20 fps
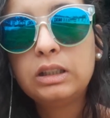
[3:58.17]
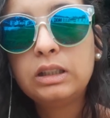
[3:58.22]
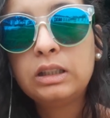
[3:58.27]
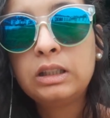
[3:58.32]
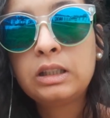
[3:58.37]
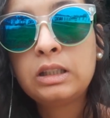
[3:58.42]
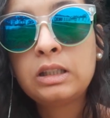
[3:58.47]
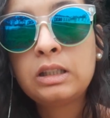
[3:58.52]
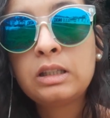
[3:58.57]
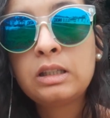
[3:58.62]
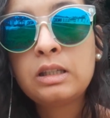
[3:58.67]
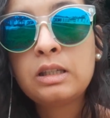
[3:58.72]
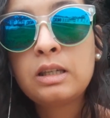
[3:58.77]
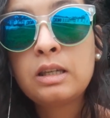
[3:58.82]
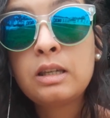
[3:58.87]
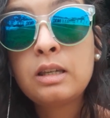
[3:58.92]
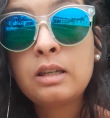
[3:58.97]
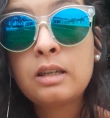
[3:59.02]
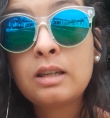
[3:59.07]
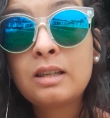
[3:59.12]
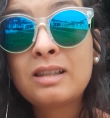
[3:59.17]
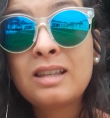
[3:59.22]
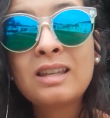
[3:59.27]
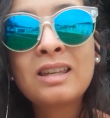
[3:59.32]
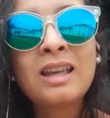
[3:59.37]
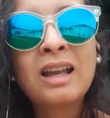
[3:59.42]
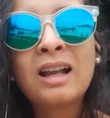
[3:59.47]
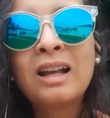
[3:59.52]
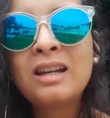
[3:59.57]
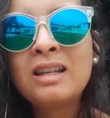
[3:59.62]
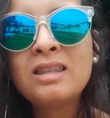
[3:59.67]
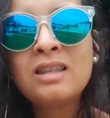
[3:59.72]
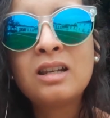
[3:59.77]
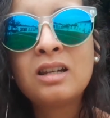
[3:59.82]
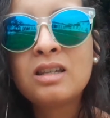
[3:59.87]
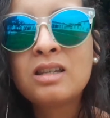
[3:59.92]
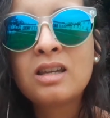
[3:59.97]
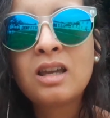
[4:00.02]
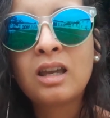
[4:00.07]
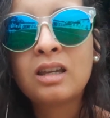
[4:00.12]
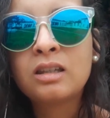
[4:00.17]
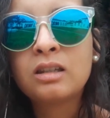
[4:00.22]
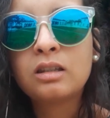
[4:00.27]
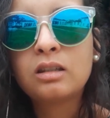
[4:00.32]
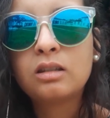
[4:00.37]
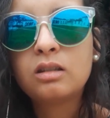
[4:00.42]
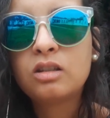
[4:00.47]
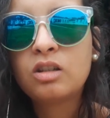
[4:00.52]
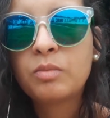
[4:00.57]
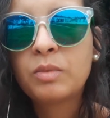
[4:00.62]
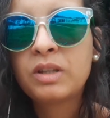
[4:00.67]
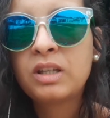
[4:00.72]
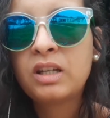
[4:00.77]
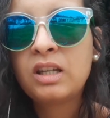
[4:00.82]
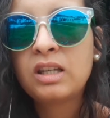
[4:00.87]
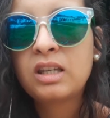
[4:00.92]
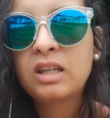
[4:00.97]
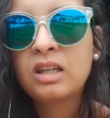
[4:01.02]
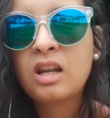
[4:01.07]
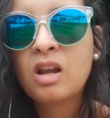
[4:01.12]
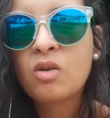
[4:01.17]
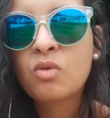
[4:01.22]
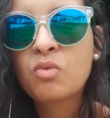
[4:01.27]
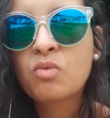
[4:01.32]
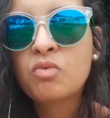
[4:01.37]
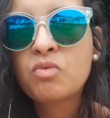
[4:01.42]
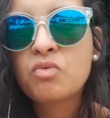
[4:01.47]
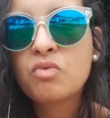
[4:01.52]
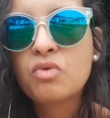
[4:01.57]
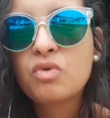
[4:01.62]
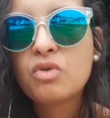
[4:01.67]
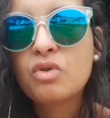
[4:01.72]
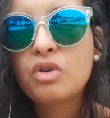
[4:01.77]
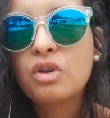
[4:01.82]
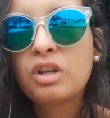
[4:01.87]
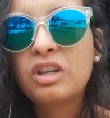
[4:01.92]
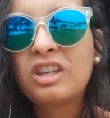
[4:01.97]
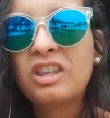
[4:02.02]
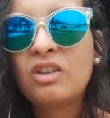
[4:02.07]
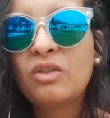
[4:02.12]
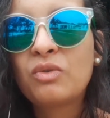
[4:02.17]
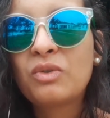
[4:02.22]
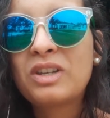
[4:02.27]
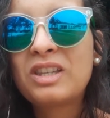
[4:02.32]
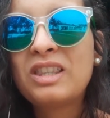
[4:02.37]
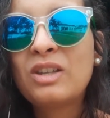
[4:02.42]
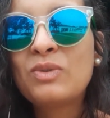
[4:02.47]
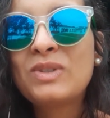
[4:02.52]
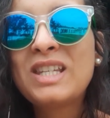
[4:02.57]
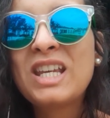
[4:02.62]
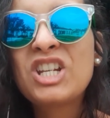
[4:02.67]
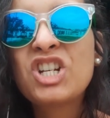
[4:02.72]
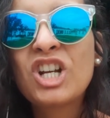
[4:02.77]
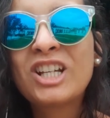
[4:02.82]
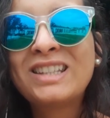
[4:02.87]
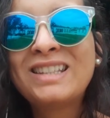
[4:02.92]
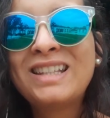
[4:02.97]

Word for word: e sem que agrida ninguém, de maneira que não que não, que não seja